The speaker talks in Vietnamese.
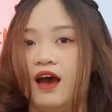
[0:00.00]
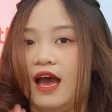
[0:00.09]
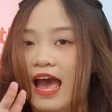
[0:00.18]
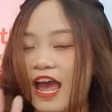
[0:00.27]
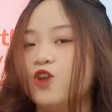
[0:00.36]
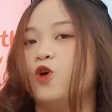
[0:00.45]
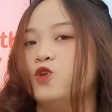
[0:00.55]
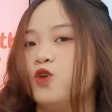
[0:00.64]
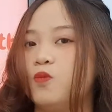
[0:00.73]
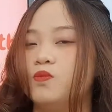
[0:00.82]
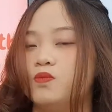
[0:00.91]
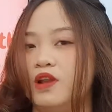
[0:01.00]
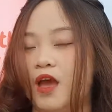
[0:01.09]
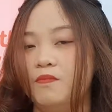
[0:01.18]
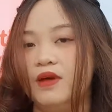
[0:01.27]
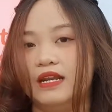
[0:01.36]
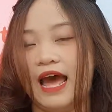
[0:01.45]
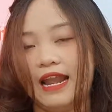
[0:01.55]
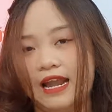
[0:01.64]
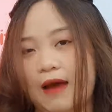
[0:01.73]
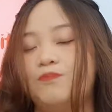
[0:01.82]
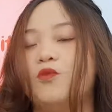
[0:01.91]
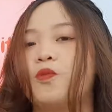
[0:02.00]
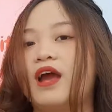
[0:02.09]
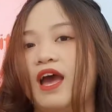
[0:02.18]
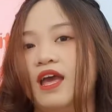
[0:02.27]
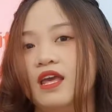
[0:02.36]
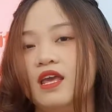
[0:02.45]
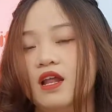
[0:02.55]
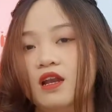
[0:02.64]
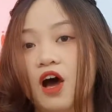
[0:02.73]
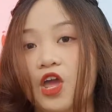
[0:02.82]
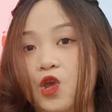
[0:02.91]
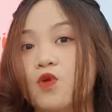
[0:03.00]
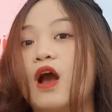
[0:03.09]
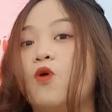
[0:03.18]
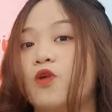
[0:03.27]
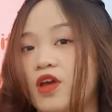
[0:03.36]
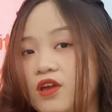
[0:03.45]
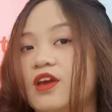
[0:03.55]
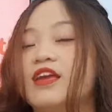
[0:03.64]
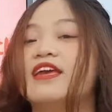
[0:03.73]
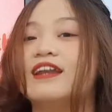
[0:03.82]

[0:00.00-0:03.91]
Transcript: hai nội dung để mình thành lập một cái lời yêu cầu đề nghị.